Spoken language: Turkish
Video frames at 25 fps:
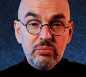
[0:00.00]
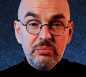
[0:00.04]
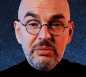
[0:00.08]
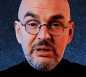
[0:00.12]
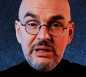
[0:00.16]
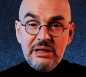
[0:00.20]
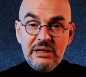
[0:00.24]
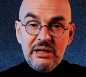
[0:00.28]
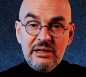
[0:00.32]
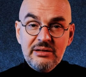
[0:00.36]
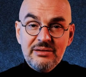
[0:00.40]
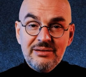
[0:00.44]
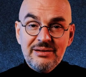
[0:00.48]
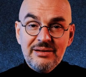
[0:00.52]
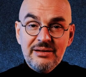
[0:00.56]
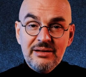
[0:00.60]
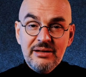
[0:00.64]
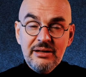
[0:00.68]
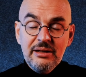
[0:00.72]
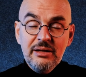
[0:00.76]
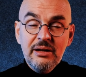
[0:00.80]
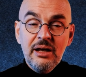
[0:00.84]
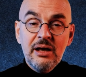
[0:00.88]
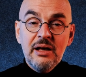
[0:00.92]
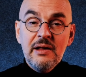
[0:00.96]

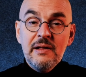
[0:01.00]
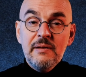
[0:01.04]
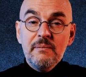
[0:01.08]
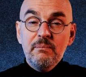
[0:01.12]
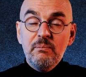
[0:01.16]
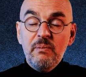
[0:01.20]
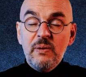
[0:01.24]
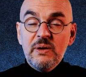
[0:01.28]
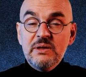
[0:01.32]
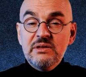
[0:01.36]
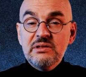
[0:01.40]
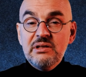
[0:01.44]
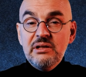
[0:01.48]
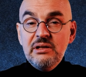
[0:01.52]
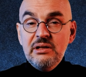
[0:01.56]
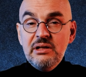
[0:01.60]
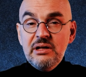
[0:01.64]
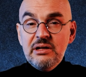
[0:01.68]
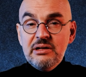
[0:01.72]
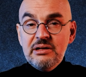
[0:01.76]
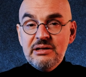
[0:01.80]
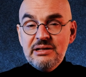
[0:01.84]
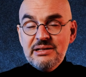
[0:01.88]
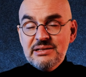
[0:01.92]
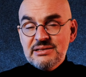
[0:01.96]
milletinin
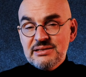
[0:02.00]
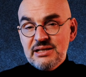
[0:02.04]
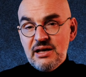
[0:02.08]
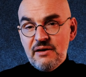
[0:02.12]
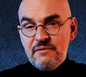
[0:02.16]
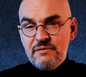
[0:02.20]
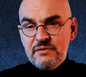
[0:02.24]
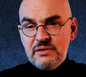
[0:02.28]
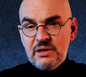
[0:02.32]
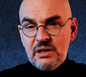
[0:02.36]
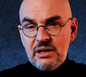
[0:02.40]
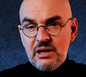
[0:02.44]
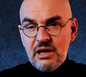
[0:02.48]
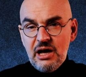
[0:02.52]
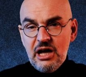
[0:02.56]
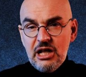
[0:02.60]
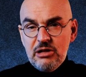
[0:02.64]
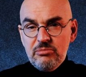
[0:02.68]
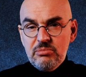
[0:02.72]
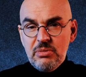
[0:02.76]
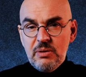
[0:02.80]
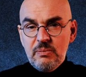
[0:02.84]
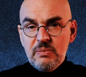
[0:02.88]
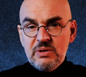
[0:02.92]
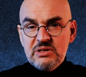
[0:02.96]
Batılıların insafına
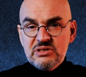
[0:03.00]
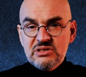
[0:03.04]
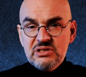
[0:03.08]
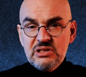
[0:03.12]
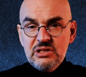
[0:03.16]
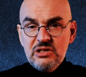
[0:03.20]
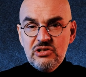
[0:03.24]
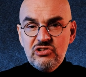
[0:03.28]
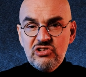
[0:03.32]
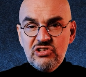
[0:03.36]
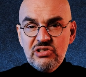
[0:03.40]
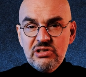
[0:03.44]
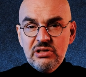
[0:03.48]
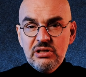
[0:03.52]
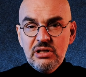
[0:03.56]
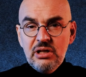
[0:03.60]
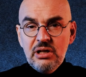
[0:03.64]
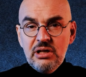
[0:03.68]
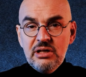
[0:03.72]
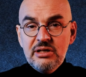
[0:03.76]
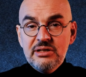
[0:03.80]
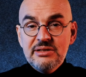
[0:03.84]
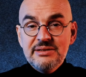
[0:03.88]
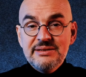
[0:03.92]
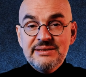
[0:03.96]
kalmaması için
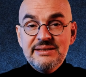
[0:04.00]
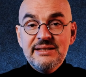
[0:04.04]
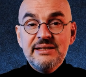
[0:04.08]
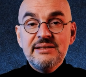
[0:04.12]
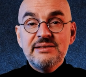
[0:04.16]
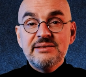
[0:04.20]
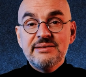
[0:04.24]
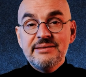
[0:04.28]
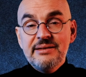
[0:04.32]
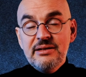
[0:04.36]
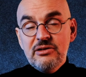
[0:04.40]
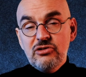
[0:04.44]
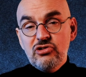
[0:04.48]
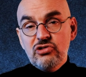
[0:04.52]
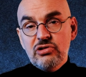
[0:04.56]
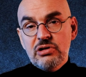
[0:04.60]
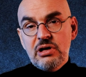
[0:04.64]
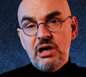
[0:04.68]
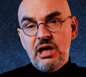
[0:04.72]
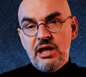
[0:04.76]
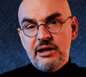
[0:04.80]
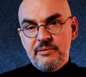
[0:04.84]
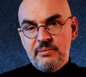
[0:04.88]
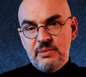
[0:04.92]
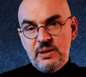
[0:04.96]
sesini
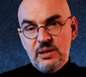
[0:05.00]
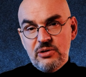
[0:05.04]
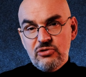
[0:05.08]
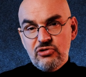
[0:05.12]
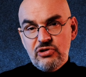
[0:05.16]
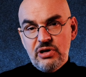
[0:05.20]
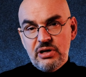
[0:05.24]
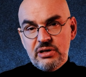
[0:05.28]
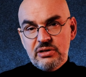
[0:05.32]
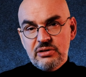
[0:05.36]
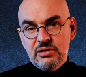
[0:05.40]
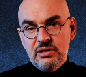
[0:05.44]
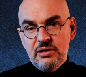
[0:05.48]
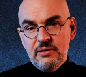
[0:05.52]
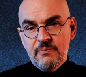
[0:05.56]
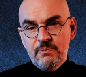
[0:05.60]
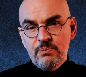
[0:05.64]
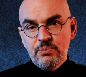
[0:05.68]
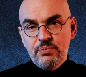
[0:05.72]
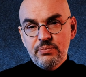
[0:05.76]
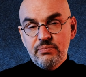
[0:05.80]
çıkarmayacaktı.